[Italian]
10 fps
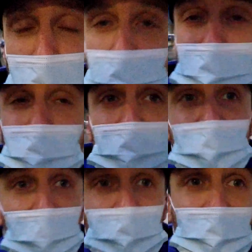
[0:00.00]

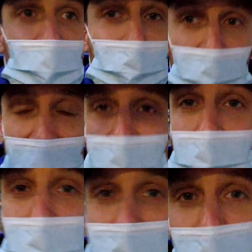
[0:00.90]
L'importante è prendere
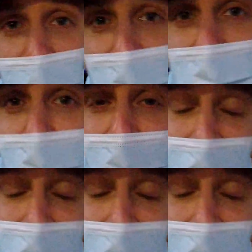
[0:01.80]
queste feste